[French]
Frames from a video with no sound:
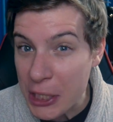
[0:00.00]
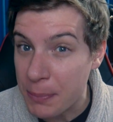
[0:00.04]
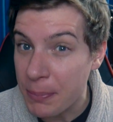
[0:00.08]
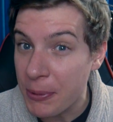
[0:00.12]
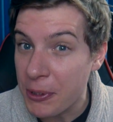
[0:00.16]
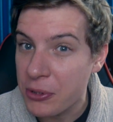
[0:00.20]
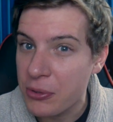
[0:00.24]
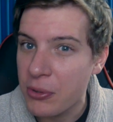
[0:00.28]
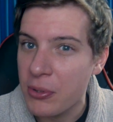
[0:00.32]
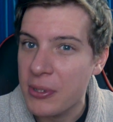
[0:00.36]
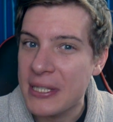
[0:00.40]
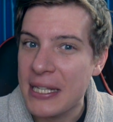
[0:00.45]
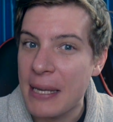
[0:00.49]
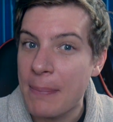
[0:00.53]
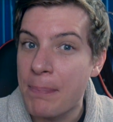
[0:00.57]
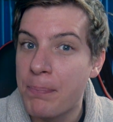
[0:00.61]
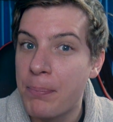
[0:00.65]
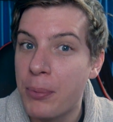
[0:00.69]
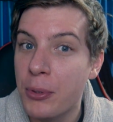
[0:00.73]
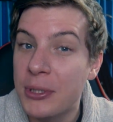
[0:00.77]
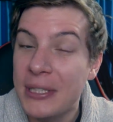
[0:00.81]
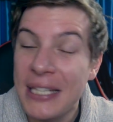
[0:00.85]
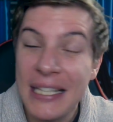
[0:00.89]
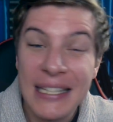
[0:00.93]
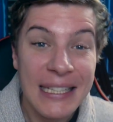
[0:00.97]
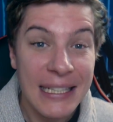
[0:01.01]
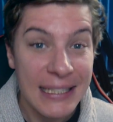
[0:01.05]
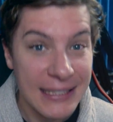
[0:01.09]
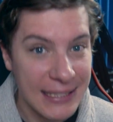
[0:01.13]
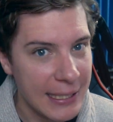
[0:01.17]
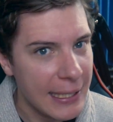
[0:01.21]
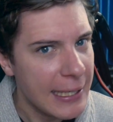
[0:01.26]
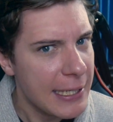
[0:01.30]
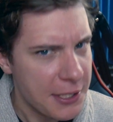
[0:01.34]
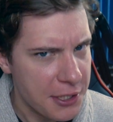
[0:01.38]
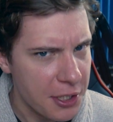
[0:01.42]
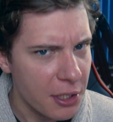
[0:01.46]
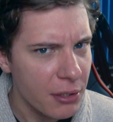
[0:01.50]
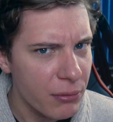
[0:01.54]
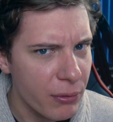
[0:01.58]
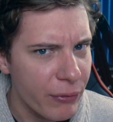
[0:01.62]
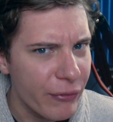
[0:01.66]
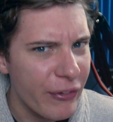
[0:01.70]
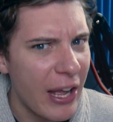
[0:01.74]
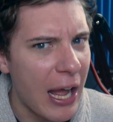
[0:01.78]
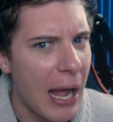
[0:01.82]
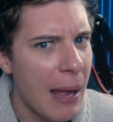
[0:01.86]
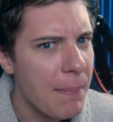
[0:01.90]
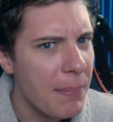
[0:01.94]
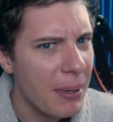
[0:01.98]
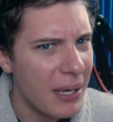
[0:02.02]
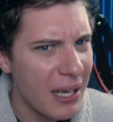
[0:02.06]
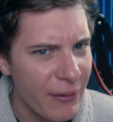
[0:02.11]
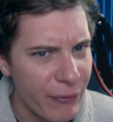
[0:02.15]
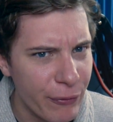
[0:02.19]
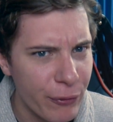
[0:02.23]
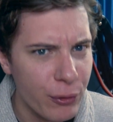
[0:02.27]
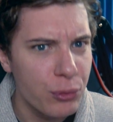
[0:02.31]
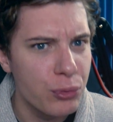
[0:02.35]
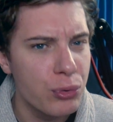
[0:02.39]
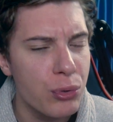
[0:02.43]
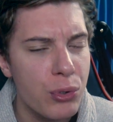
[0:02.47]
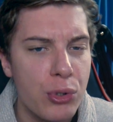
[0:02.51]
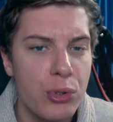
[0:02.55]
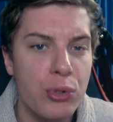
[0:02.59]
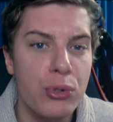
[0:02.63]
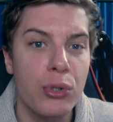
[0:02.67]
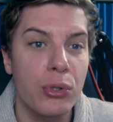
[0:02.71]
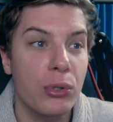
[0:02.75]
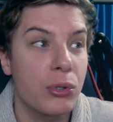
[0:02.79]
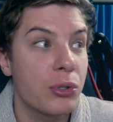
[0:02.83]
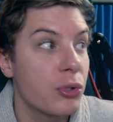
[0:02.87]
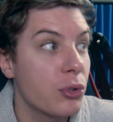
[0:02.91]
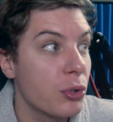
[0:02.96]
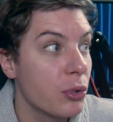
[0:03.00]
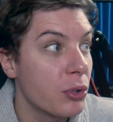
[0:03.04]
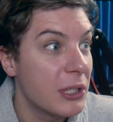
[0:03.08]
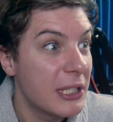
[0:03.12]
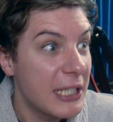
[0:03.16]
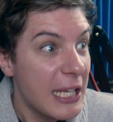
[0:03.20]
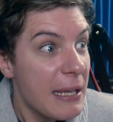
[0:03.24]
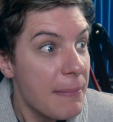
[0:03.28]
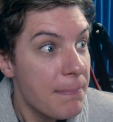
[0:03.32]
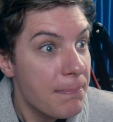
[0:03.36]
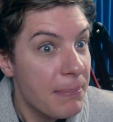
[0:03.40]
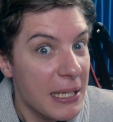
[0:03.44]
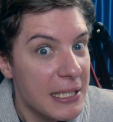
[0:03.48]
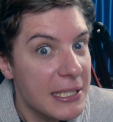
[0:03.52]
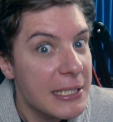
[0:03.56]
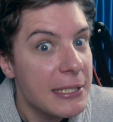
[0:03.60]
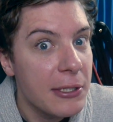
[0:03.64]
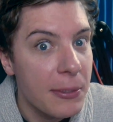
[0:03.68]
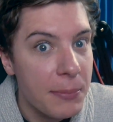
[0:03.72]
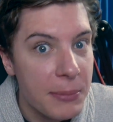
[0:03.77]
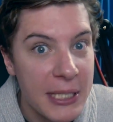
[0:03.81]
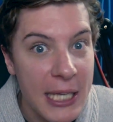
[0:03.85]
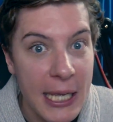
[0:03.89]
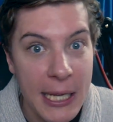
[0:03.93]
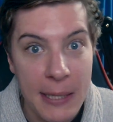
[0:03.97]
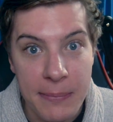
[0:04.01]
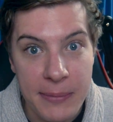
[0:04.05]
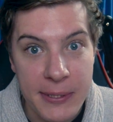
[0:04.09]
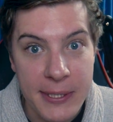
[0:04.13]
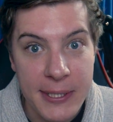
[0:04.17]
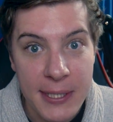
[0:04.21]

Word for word: je pense que ça peut être intéressant de vous faire un bref retour sur ce qu'est Platinum Games,